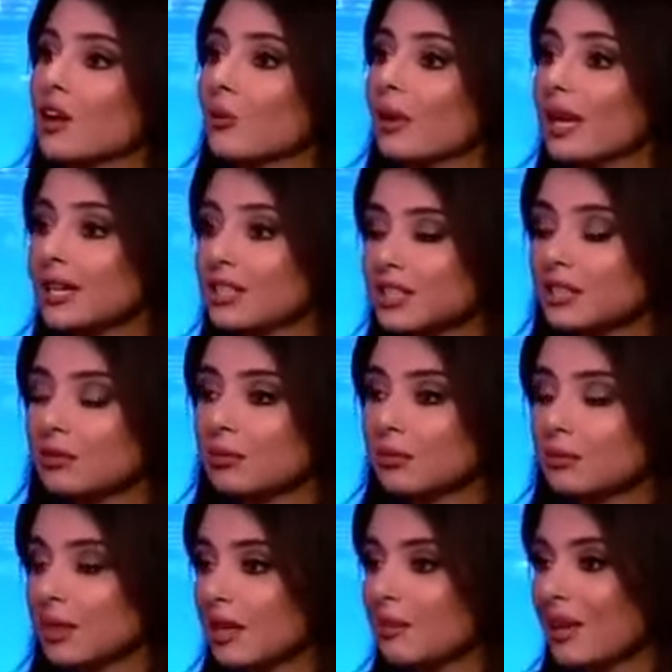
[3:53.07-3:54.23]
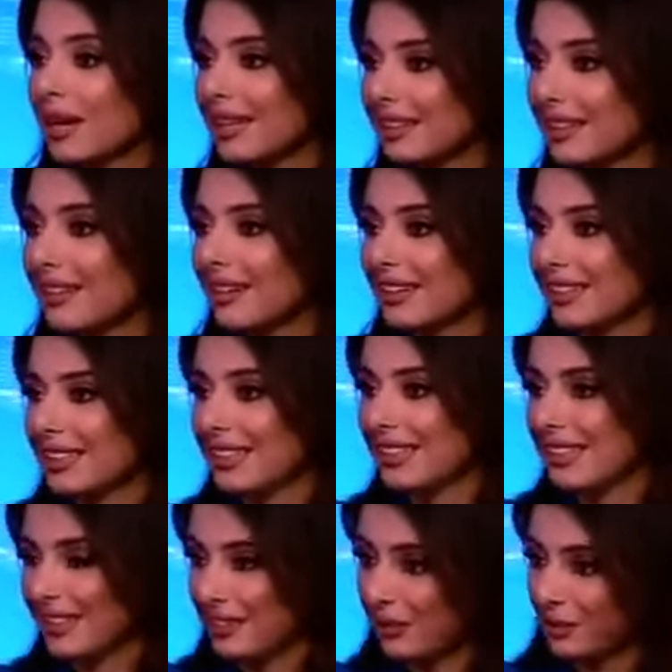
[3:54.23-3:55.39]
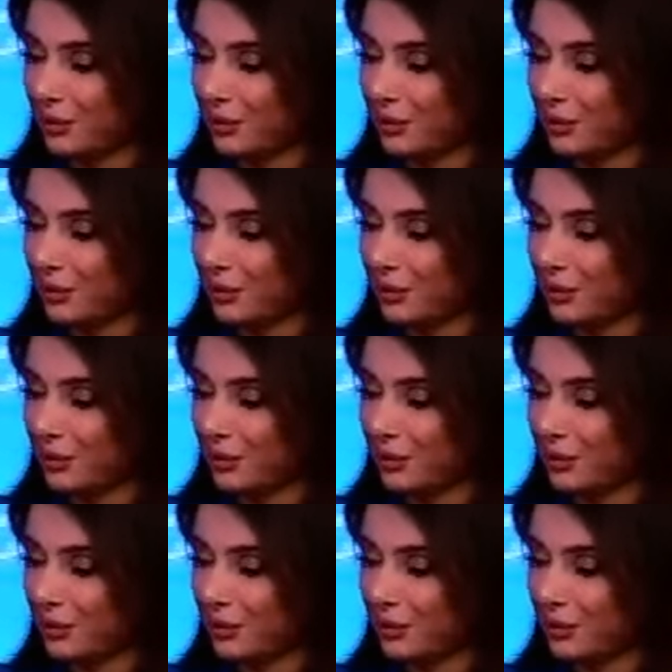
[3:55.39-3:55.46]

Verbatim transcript: وبلشت مثل ما انت آه،